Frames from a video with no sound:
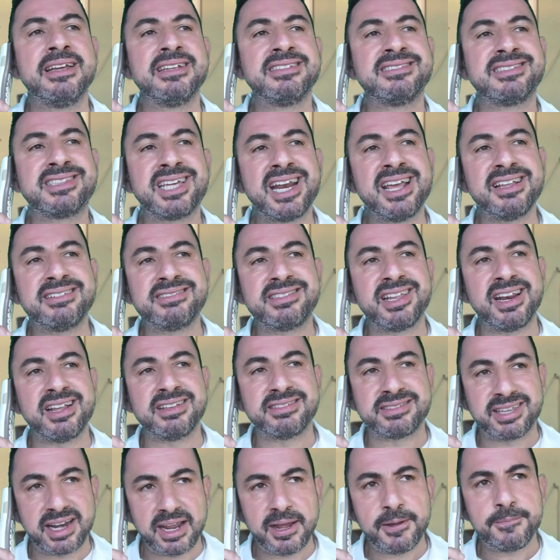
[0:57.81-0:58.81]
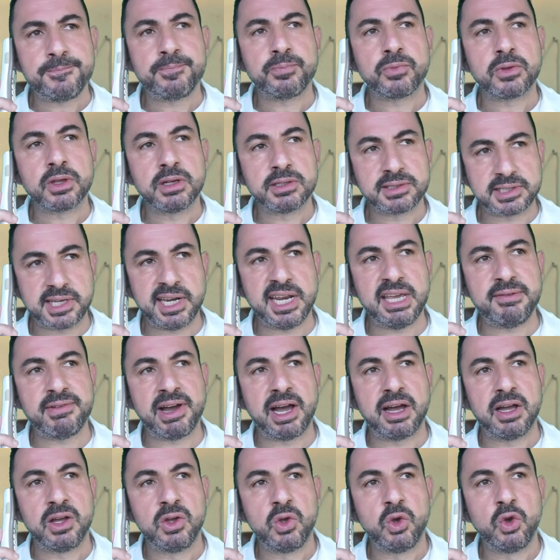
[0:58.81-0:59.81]
333
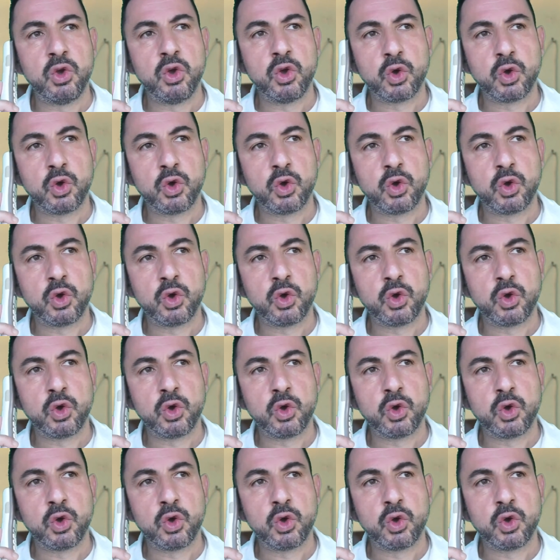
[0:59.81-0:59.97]
scriva